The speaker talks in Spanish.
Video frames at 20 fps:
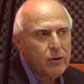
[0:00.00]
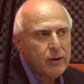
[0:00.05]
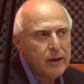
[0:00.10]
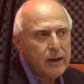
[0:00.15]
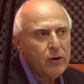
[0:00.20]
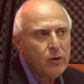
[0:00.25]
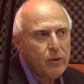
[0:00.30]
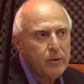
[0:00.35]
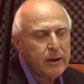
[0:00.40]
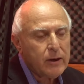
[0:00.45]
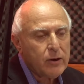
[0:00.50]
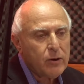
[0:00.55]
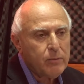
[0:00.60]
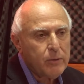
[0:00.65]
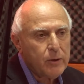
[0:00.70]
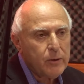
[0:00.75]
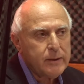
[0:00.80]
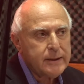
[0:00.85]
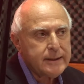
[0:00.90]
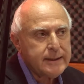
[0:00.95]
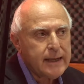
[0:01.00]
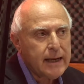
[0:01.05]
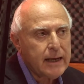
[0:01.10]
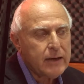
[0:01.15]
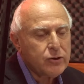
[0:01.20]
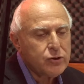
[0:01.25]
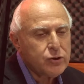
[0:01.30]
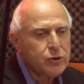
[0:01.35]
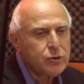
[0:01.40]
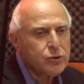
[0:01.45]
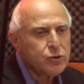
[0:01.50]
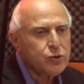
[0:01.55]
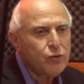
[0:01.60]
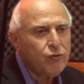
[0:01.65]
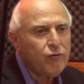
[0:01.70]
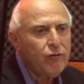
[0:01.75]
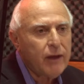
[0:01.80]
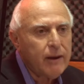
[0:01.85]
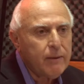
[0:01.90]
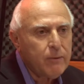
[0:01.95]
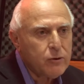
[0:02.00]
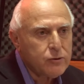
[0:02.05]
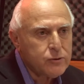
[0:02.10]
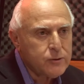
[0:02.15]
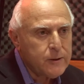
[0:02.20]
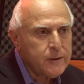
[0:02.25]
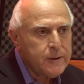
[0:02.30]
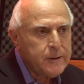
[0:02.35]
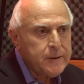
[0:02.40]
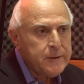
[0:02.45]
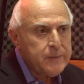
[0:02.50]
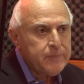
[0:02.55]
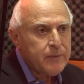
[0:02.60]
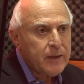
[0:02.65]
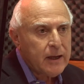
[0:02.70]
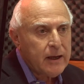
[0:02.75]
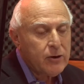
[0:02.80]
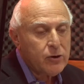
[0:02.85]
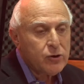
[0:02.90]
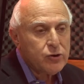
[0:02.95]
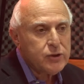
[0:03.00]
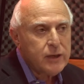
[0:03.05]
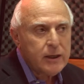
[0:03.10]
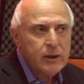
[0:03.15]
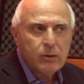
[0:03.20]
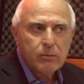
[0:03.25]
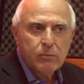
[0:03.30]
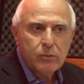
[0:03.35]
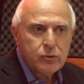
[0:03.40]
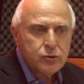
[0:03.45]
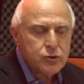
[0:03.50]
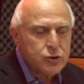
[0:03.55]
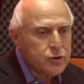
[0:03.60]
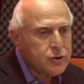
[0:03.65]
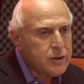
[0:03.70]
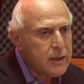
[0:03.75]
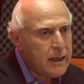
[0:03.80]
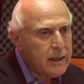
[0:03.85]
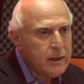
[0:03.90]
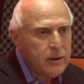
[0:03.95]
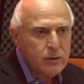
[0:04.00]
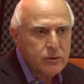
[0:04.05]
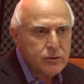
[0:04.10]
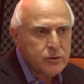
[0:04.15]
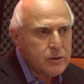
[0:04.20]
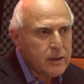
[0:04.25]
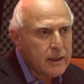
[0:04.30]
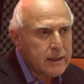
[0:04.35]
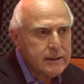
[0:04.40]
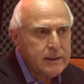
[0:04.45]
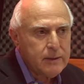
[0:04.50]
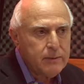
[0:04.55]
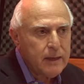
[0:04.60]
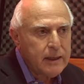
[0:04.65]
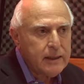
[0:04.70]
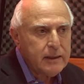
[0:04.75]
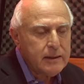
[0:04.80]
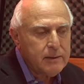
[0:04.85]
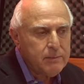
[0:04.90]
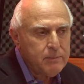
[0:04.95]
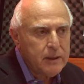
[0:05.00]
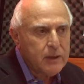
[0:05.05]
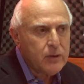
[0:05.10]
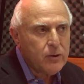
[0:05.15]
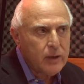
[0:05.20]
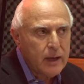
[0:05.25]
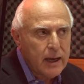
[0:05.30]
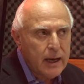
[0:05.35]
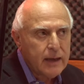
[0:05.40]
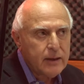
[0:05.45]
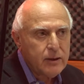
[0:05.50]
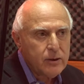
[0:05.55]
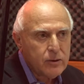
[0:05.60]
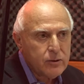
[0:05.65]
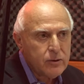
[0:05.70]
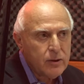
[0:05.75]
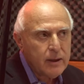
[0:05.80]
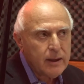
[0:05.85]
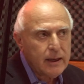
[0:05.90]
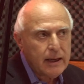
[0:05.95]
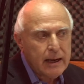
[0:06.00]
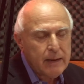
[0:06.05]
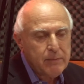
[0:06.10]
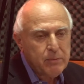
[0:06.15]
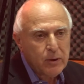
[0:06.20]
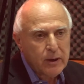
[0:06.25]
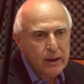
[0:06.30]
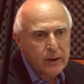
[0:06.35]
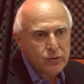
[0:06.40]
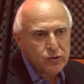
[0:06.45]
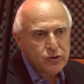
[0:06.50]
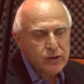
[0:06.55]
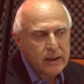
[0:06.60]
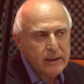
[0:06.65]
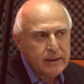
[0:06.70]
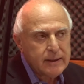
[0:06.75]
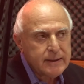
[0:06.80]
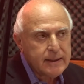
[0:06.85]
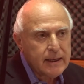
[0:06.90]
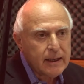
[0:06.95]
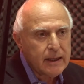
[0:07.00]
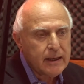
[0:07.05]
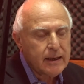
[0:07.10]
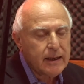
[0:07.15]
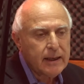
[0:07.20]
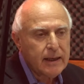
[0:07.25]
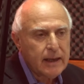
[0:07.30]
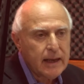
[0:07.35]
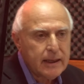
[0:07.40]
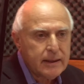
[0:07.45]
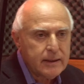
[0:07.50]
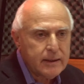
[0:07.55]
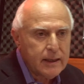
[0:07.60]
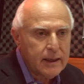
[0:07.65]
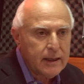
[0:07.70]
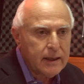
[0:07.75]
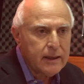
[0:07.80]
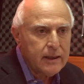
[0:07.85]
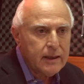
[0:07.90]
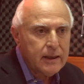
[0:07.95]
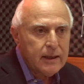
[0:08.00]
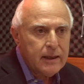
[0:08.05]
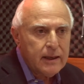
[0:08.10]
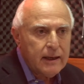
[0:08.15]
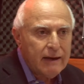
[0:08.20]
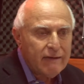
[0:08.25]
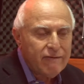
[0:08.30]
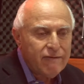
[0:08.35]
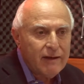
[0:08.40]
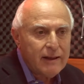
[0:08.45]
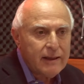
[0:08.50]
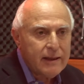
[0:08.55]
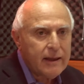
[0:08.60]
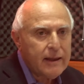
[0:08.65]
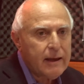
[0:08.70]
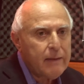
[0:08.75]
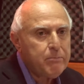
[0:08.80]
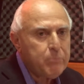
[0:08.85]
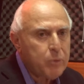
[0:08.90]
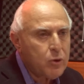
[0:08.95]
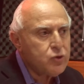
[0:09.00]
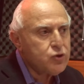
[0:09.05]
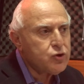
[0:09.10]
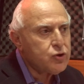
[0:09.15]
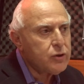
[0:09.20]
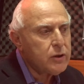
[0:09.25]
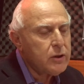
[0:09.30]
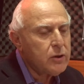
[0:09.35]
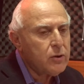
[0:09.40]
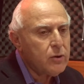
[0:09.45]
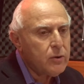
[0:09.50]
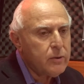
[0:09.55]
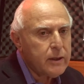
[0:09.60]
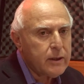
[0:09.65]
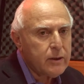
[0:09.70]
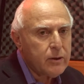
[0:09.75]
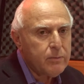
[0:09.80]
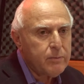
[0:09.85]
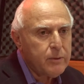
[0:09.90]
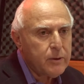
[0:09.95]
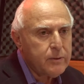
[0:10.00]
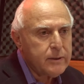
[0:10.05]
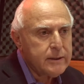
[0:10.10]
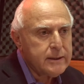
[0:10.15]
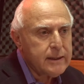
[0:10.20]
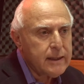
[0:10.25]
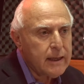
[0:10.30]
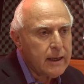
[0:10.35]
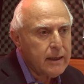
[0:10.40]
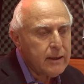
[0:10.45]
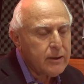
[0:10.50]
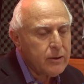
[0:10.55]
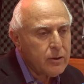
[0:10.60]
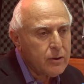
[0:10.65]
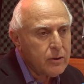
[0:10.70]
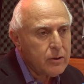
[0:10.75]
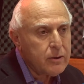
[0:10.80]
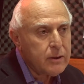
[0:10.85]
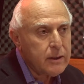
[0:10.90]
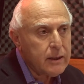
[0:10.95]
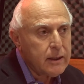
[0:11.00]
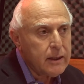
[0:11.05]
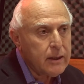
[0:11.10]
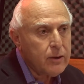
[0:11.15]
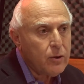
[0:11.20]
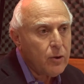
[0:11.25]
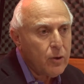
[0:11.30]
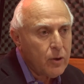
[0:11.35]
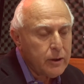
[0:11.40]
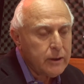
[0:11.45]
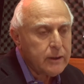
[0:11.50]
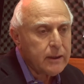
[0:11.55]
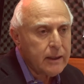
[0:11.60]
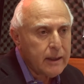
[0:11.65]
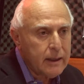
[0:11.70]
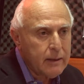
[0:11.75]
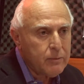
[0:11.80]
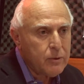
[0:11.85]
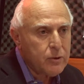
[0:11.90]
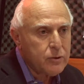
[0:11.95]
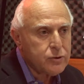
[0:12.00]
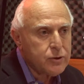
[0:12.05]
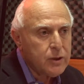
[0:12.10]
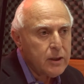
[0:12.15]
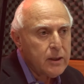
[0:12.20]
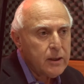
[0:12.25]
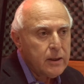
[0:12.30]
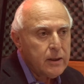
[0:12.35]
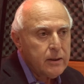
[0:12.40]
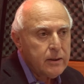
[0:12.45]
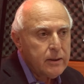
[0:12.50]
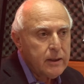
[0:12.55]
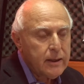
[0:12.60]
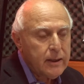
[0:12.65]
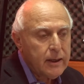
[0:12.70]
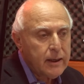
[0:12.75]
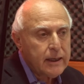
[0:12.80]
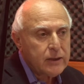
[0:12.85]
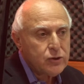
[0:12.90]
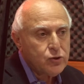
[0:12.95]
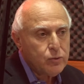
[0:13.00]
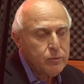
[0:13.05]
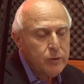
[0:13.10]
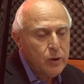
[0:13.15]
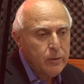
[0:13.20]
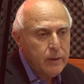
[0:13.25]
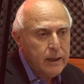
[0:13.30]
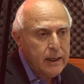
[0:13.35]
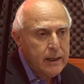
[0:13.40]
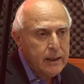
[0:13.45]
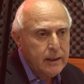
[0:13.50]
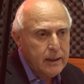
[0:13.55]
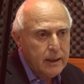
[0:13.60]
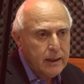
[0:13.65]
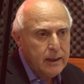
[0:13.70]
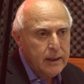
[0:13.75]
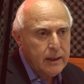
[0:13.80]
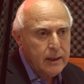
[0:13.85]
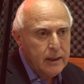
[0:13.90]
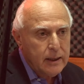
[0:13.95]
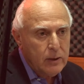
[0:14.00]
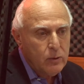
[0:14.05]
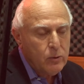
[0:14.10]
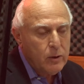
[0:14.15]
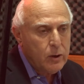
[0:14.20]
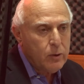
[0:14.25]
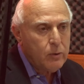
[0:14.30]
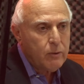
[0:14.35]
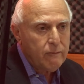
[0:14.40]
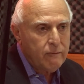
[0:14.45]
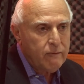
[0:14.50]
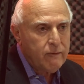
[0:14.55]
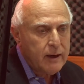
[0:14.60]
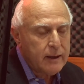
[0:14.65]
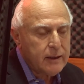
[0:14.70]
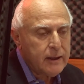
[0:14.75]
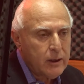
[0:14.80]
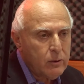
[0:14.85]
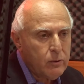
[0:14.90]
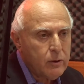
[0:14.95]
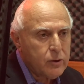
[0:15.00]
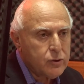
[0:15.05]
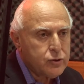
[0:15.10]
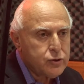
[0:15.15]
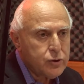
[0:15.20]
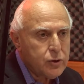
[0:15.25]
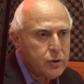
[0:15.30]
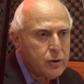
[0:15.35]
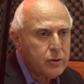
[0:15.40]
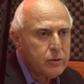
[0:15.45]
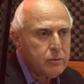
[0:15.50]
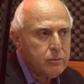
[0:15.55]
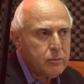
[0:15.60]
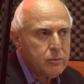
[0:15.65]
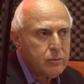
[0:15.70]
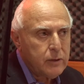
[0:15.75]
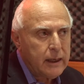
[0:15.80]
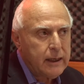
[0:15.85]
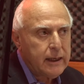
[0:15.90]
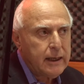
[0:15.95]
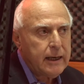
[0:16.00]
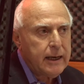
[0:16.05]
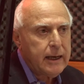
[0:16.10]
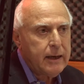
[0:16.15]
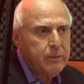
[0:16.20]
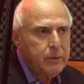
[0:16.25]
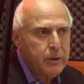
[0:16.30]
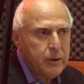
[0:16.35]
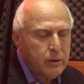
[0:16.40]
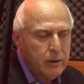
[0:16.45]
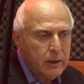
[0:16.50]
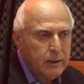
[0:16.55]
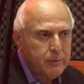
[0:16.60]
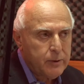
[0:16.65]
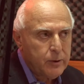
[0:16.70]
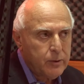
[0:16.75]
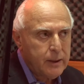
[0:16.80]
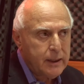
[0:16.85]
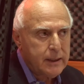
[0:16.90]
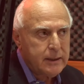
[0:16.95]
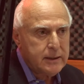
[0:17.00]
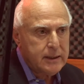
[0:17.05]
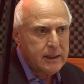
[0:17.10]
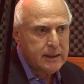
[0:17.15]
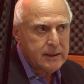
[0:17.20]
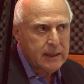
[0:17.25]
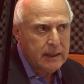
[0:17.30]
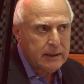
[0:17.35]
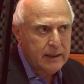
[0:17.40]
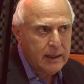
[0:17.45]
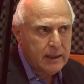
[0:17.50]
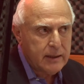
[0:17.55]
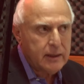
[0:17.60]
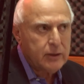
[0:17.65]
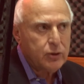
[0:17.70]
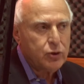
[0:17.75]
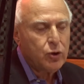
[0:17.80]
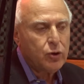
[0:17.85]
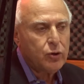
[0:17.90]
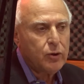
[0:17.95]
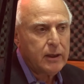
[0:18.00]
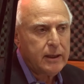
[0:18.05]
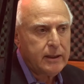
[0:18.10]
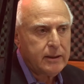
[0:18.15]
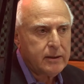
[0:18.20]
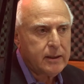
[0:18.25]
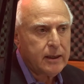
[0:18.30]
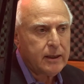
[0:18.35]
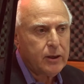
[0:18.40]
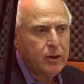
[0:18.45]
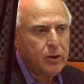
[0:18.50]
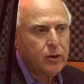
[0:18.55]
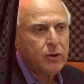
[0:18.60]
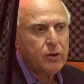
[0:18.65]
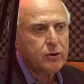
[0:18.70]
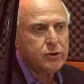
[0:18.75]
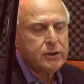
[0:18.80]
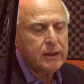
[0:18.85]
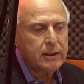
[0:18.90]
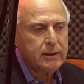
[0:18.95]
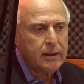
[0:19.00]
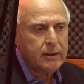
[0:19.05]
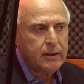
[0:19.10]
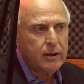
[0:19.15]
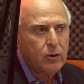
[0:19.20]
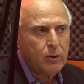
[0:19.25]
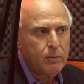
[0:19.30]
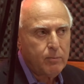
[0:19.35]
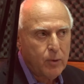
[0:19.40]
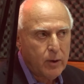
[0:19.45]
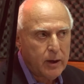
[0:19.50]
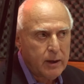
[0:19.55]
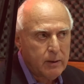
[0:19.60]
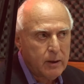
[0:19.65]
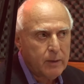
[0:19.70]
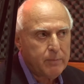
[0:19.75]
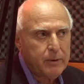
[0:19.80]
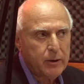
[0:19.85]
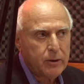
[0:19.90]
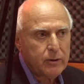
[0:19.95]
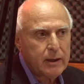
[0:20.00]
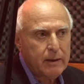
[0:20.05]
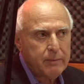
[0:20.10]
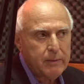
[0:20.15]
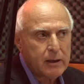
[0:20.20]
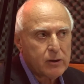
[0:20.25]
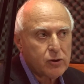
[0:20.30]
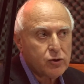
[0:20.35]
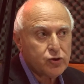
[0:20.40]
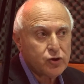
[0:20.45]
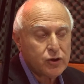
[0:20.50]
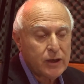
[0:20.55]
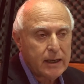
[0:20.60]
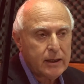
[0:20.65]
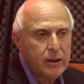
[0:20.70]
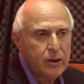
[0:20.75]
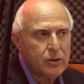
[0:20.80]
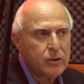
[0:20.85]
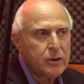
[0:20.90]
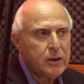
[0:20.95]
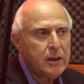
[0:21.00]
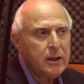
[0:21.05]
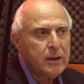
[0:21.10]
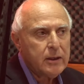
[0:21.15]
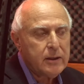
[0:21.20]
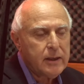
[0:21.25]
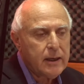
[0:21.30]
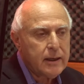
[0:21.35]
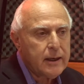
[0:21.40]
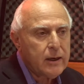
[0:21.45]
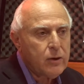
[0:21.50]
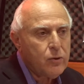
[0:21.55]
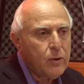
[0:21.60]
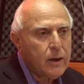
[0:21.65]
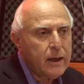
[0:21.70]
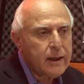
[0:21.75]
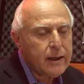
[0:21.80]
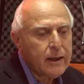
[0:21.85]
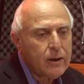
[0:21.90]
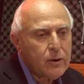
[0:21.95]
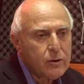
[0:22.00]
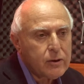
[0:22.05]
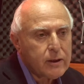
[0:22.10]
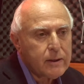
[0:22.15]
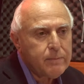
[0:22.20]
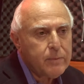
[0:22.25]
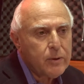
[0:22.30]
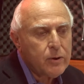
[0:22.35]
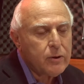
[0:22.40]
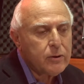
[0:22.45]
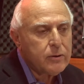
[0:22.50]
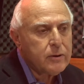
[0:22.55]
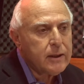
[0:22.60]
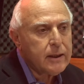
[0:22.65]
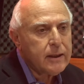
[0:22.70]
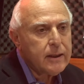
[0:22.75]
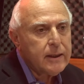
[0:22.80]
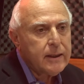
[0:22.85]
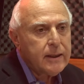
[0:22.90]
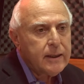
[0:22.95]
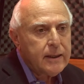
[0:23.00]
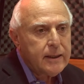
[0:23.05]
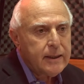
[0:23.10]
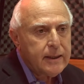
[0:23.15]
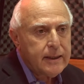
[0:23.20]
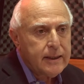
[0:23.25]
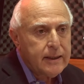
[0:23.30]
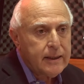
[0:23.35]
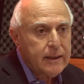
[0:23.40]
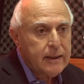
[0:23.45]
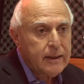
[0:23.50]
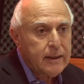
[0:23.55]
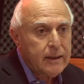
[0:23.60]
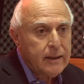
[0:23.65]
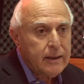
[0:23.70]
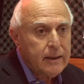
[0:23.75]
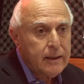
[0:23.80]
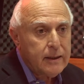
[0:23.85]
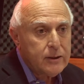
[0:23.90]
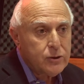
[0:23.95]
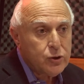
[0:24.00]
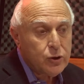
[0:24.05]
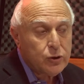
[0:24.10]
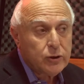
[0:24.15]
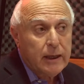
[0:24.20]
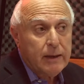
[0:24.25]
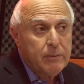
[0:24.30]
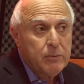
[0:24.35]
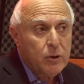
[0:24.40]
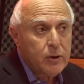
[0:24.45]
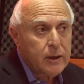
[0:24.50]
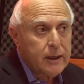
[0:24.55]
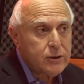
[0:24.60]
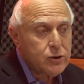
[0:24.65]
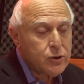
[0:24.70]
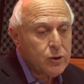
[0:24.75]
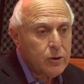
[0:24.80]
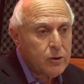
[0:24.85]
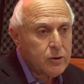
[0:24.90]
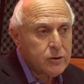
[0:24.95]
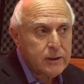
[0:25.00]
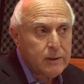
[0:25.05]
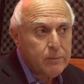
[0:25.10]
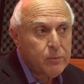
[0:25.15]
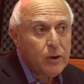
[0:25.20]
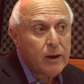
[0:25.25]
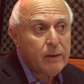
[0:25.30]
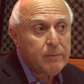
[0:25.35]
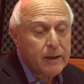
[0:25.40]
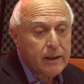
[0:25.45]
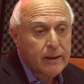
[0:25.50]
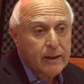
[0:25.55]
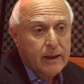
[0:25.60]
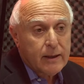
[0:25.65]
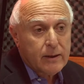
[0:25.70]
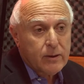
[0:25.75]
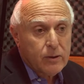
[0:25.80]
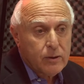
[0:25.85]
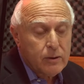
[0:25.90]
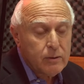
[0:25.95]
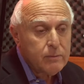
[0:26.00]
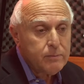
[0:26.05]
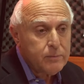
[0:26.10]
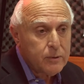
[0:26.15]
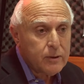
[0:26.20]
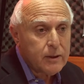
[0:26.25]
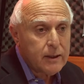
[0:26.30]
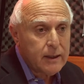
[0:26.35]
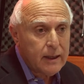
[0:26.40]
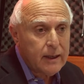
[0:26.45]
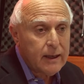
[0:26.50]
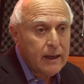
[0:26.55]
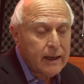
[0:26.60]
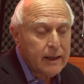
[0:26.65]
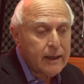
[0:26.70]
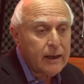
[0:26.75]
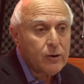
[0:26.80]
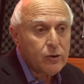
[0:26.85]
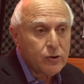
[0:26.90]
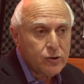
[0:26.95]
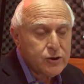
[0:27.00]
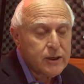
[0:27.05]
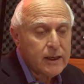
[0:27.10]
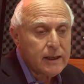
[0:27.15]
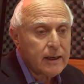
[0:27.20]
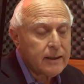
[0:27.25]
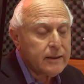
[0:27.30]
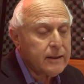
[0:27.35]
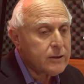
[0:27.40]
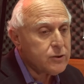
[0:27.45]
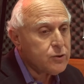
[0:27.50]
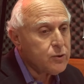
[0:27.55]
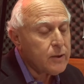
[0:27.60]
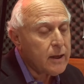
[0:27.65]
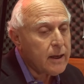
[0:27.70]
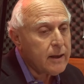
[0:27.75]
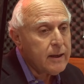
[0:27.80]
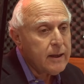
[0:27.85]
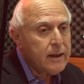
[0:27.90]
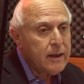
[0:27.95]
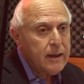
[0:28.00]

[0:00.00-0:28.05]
con el gobierno provincial. Nosotros sufrimos en Rosario muchos años, casi veinte y pico de años, desde la época de Usandizaga en adelante, la falta de apoyo de los gobiernos provinciales. ¿no? Eh, eh, hoy tenemos, desde que asumió Biner y, luego Bonfatti y luego yo, un equilibrio en la provincia. Se atiende todo el interior, se atienden los pueblos, pero también Rosario tiene el lugar que corresponde. Eh, yo temo que eso se pueda perder, ¿no? porque hay que conocerla esta ciudad.